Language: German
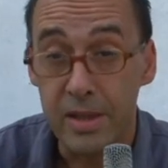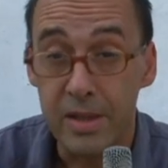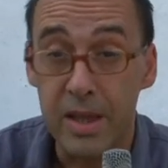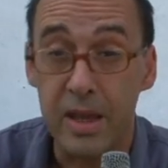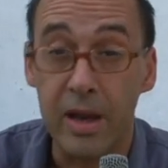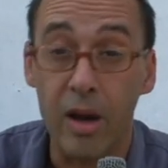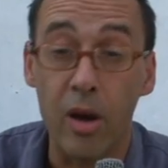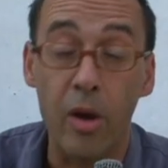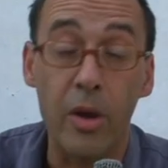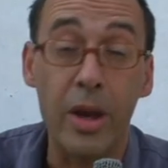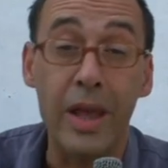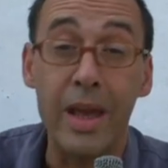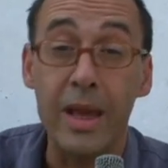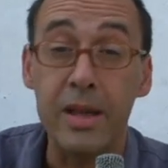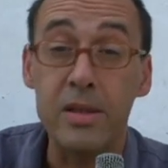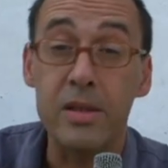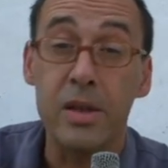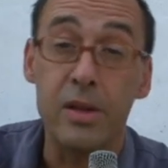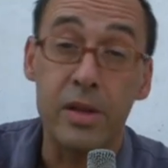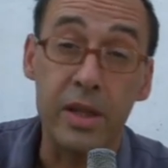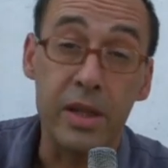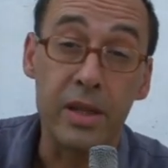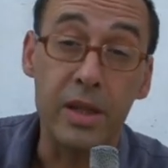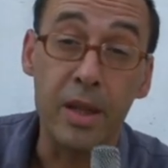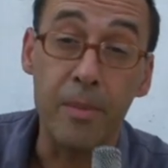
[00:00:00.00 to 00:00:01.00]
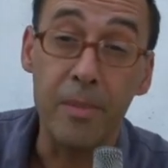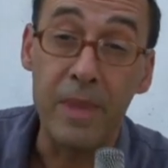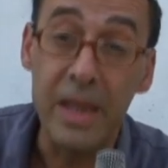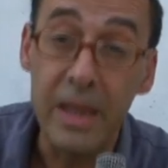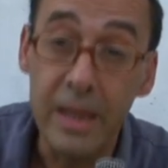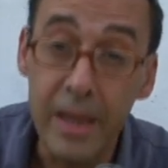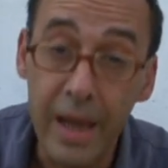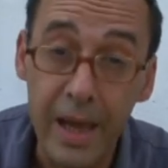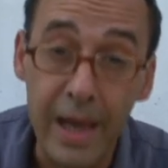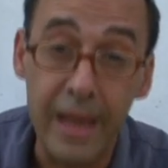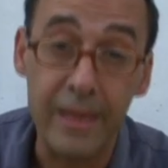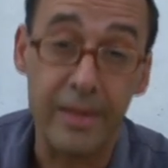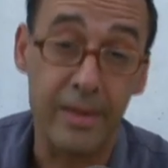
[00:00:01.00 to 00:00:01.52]
das Geraune exaltierter
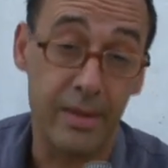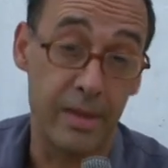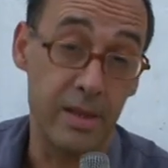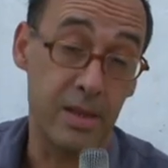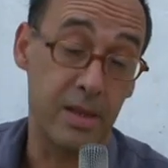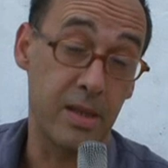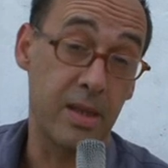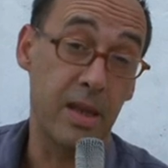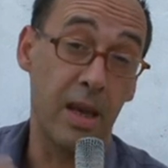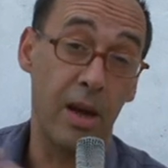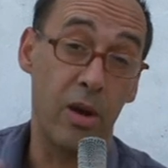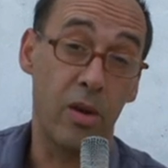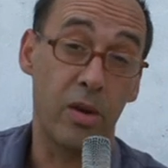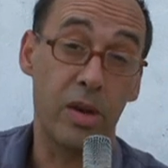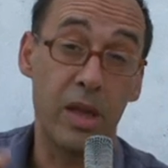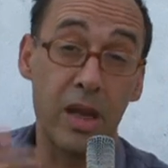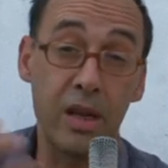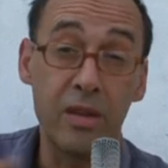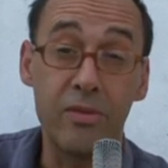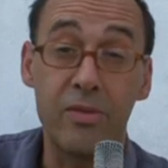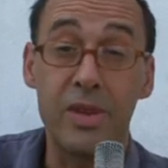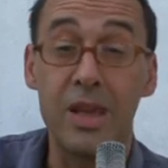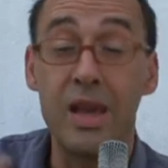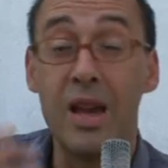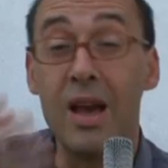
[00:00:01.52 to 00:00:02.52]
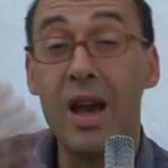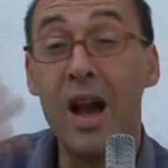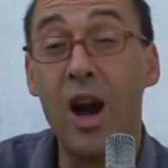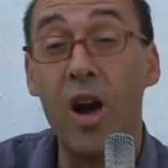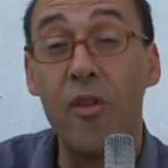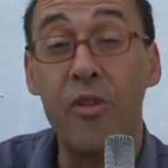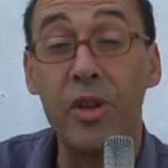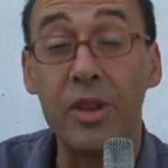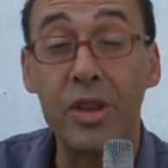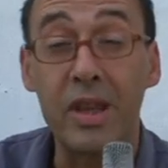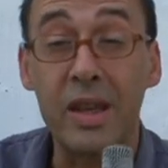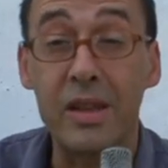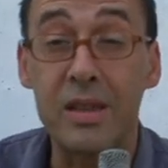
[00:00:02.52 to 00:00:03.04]
Minderheiten, die sich ja auch irgendwie
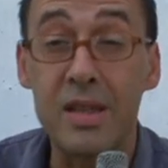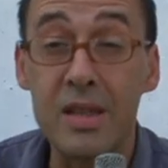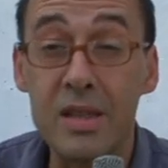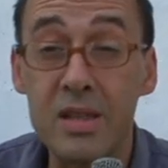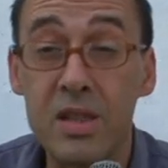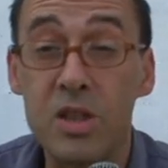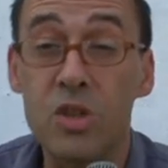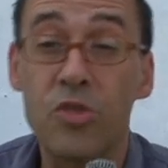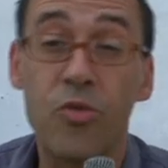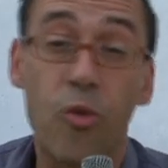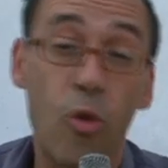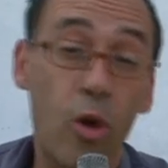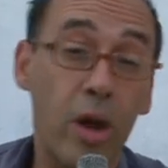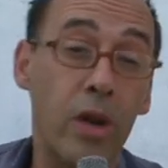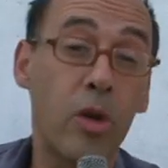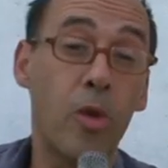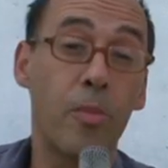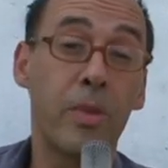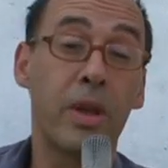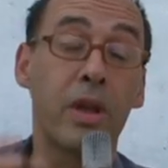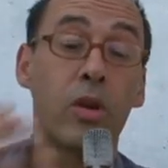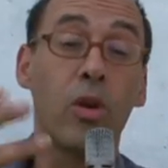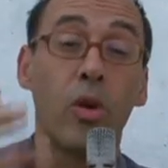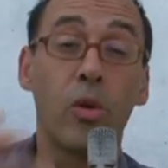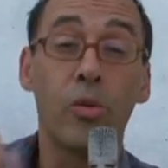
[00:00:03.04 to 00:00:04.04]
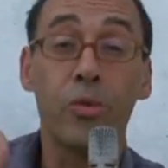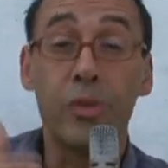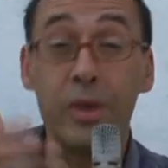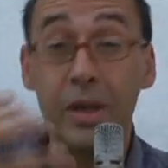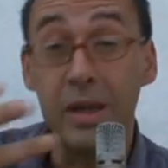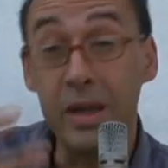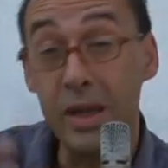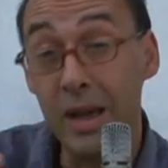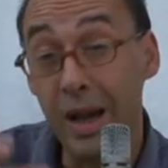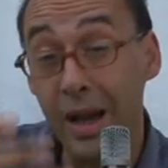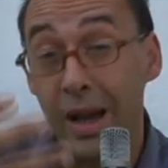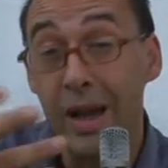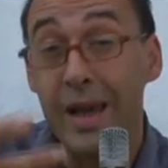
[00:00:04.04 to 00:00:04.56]
avantgardistisch vorkommen konnten
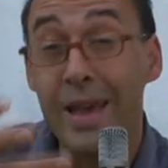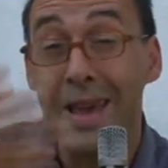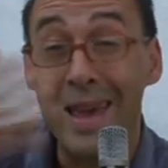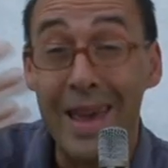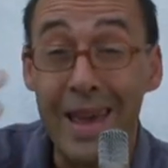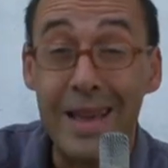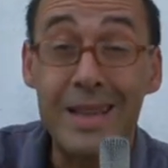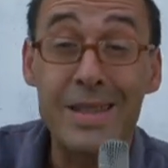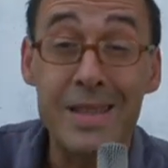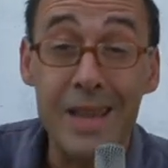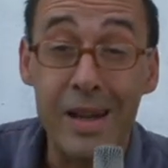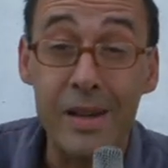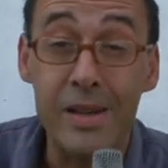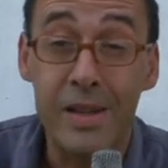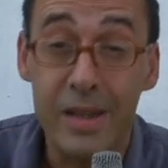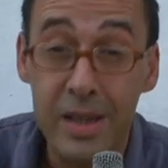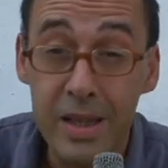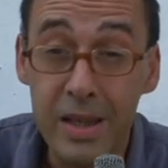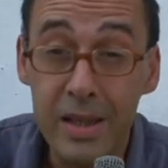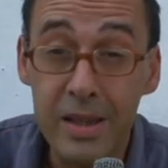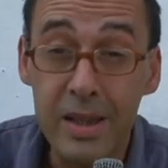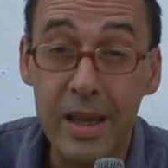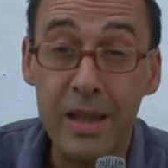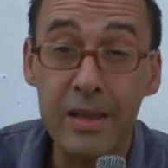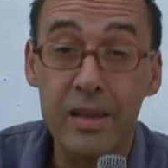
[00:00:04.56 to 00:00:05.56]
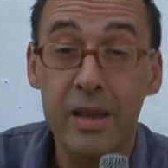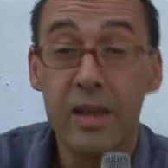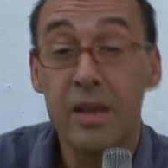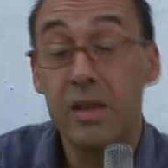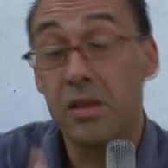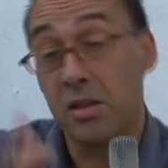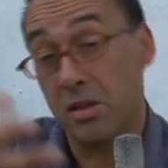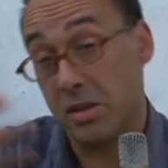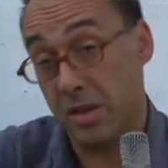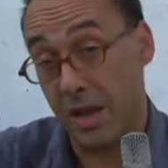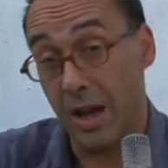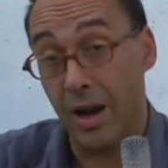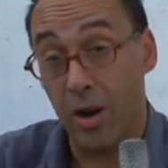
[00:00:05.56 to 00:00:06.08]
in ihrer Exaltiertheit,
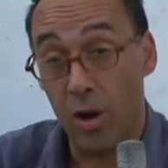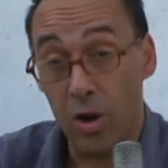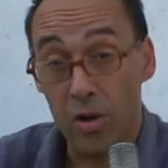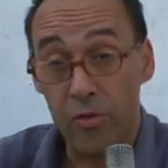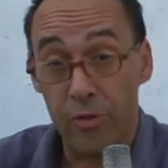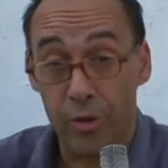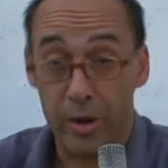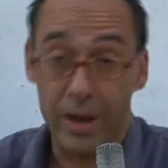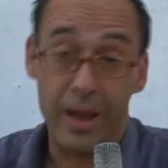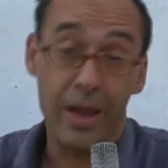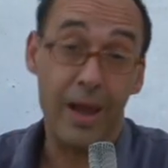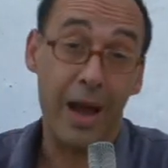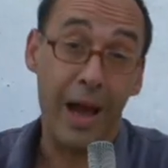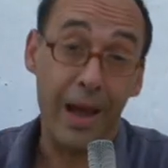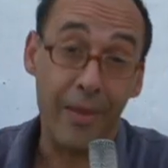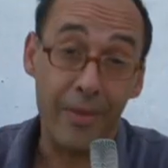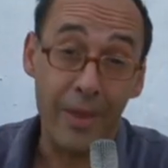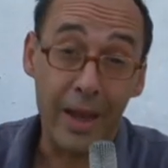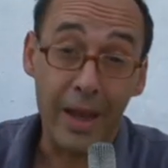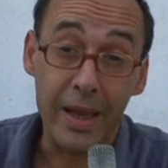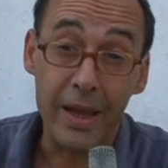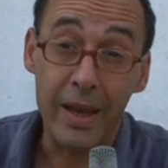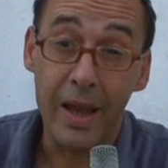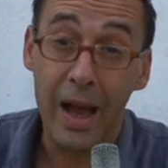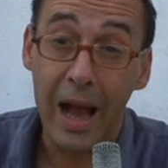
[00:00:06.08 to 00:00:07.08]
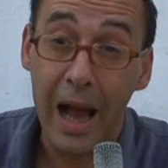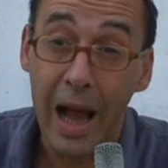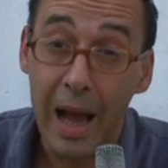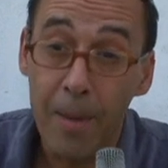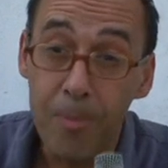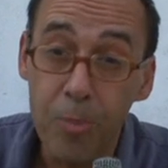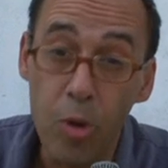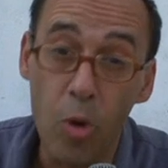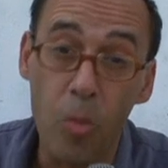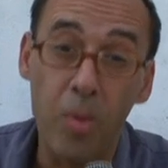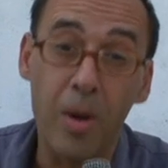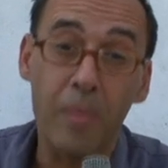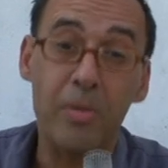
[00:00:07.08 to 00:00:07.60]
die sie ja auch von anderen
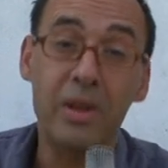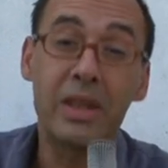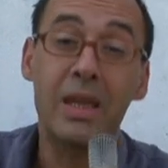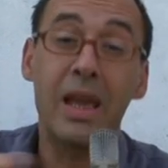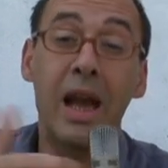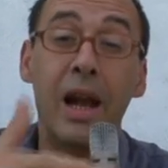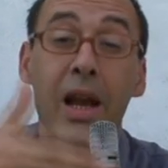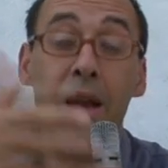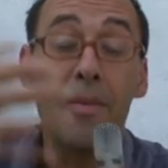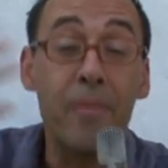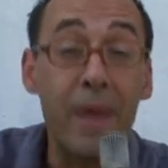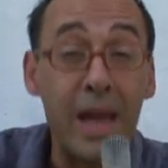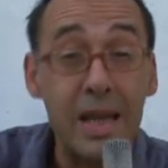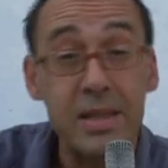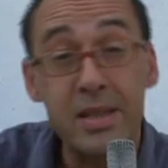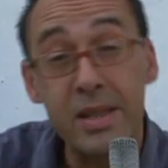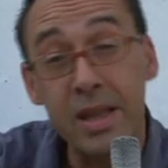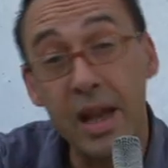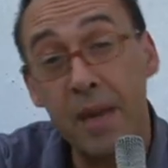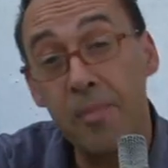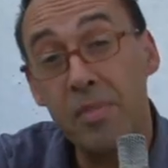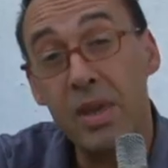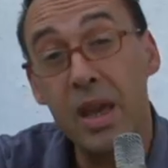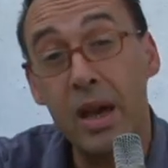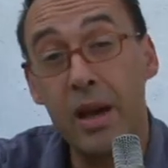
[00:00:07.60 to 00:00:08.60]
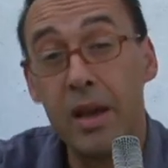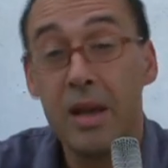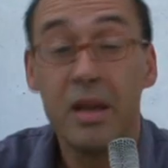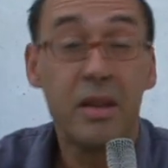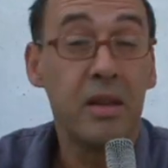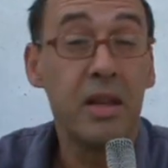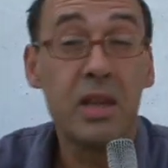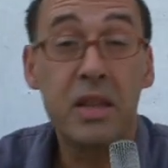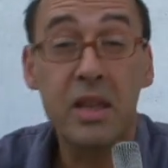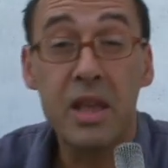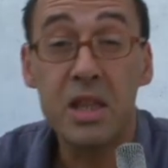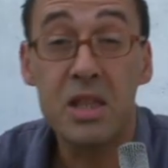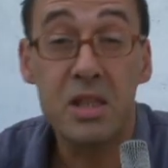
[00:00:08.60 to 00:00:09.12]
abhob. Aber die allermeisten haben ja
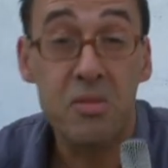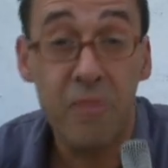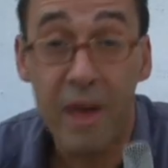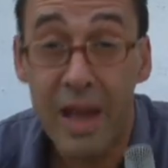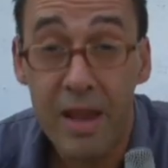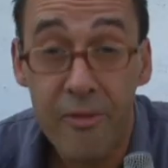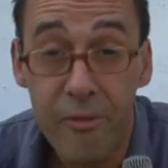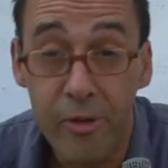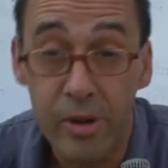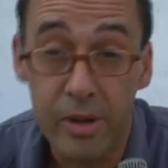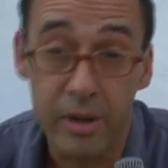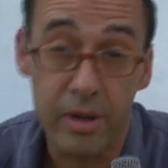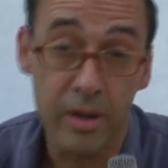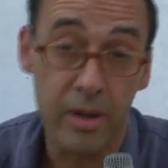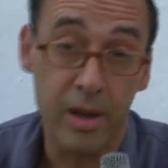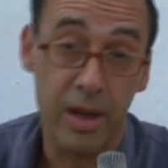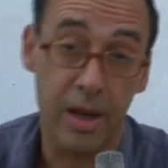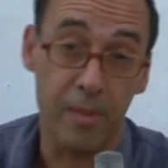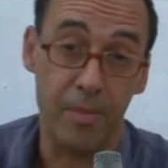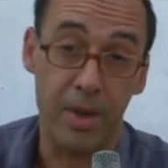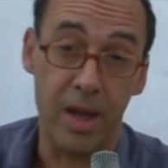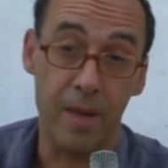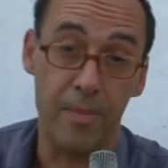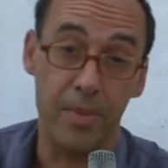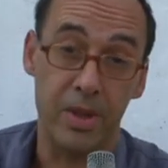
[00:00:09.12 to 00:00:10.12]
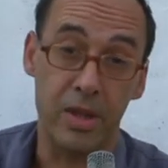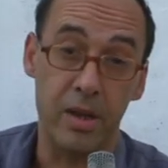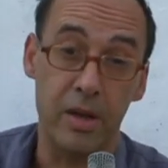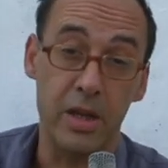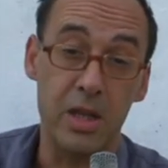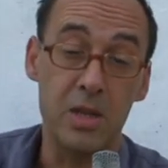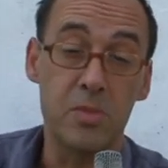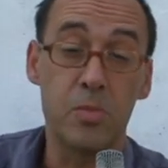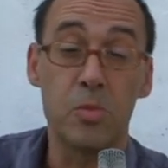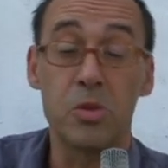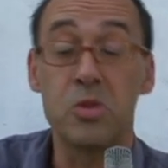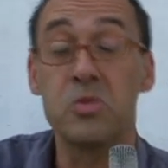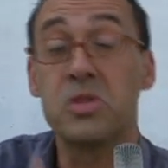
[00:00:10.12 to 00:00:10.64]
nicht gezweifelt am
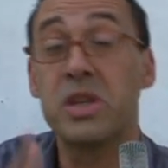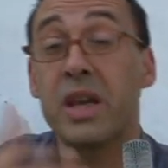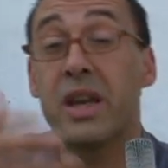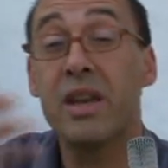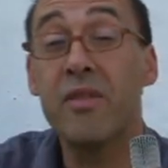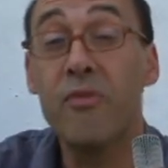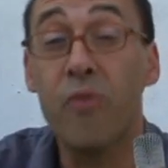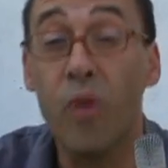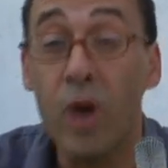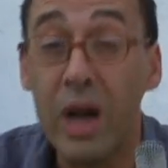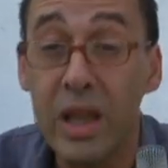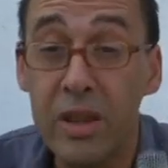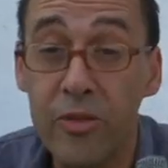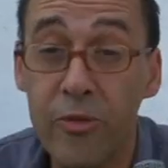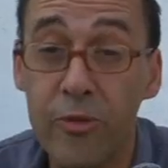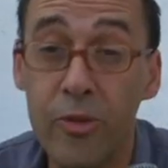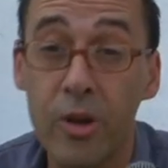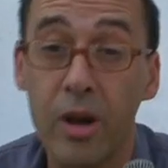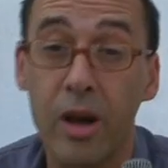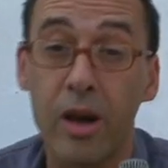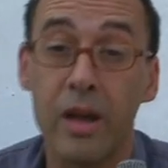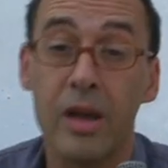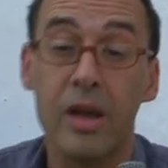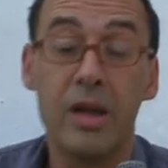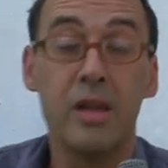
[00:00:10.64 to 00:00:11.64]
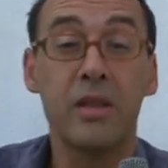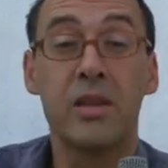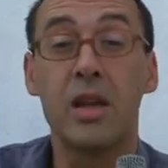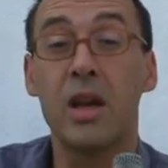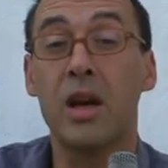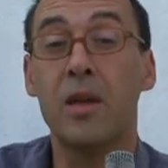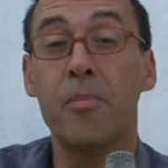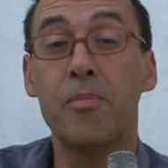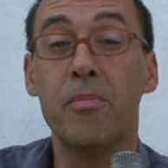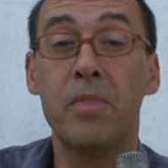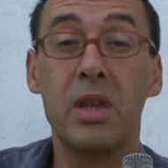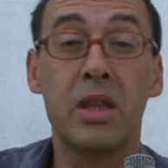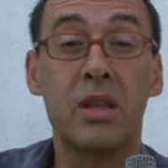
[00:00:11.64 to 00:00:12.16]
Kapitalismus und seine Wortführer, die
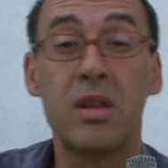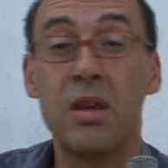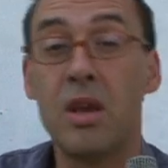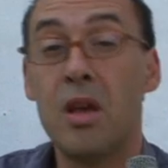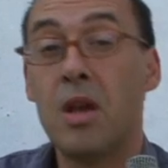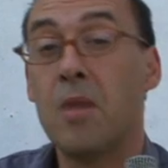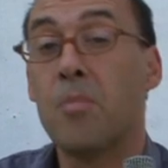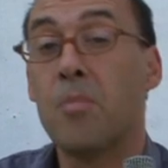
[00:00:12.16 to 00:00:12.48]
haben mit